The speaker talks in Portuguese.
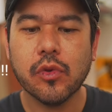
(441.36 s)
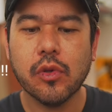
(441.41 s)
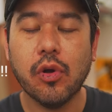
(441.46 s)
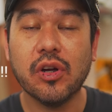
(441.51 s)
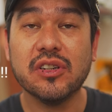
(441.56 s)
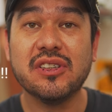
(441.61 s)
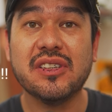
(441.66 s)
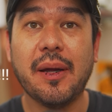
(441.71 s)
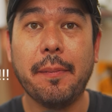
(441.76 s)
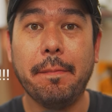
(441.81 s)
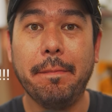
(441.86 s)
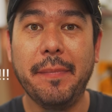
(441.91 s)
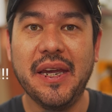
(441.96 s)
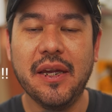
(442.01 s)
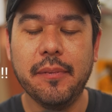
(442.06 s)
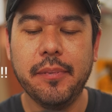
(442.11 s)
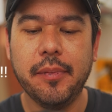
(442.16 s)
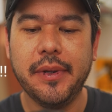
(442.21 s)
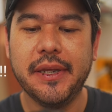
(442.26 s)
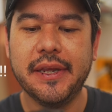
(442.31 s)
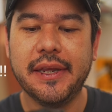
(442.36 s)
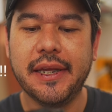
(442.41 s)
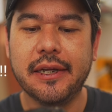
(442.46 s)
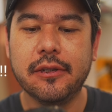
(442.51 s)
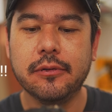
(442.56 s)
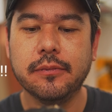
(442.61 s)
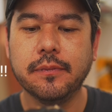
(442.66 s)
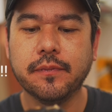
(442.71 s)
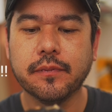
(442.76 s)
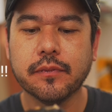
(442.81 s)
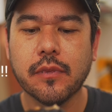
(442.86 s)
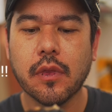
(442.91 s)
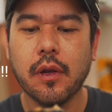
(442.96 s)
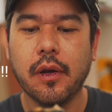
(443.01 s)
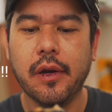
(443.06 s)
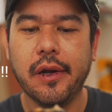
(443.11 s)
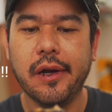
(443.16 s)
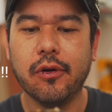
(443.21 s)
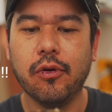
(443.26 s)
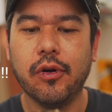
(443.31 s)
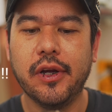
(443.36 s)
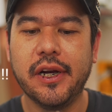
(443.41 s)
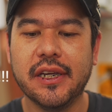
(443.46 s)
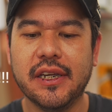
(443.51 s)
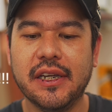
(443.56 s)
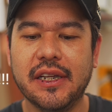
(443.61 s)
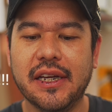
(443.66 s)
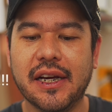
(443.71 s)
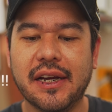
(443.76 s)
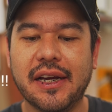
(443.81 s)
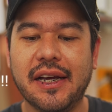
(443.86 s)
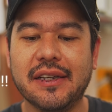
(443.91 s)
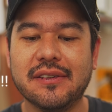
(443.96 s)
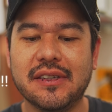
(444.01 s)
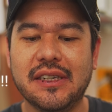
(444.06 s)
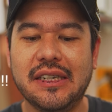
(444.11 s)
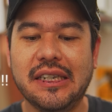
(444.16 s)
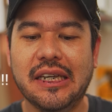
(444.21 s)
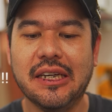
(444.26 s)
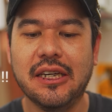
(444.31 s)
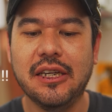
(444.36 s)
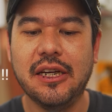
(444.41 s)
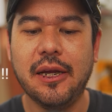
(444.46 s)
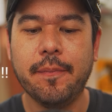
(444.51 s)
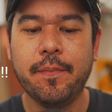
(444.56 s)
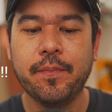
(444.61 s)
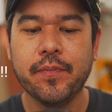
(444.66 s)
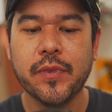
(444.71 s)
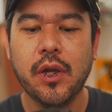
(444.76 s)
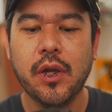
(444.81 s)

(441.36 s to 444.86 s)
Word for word: Nossa, tá bem apimentado. Agora aqui na casquinha aqui, né?